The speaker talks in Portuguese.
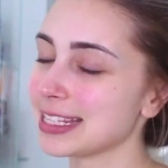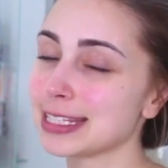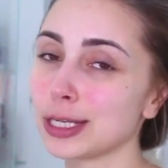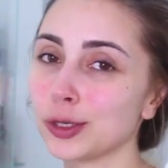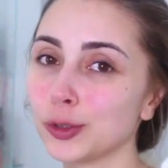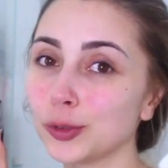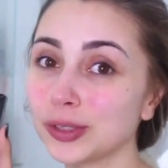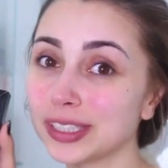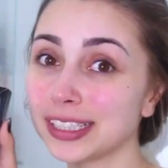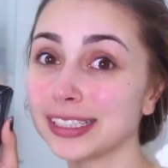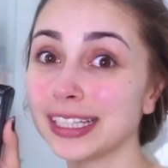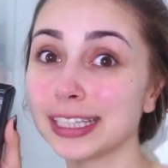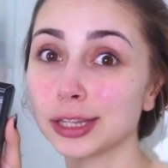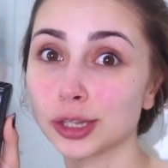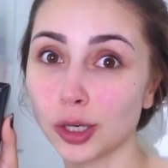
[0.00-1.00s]
esse Nutri
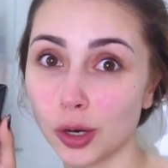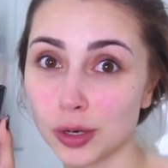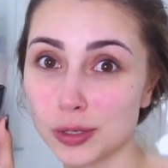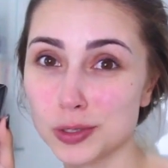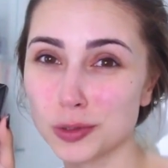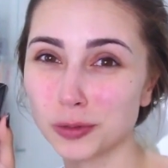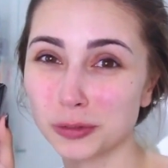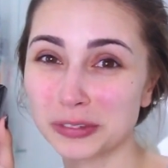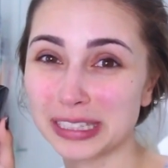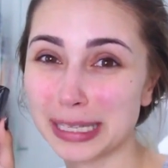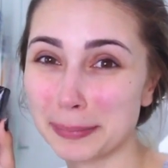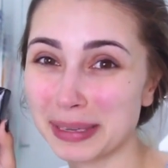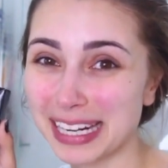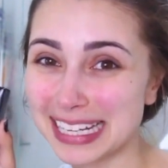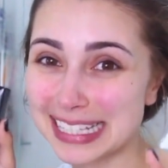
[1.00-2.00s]
Detox com
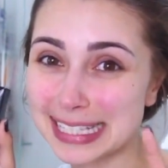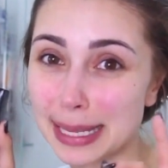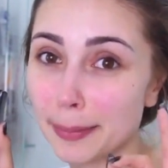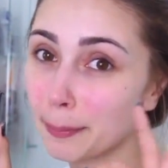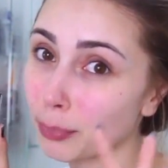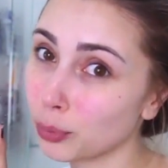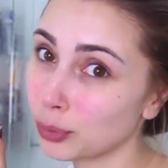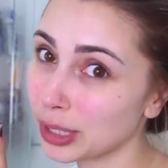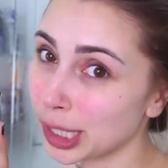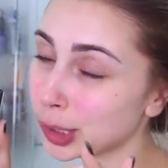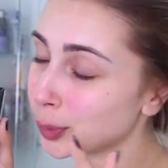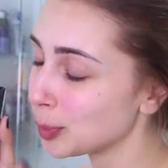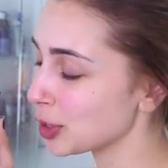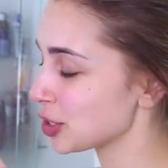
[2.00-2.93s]
vitamina C pura do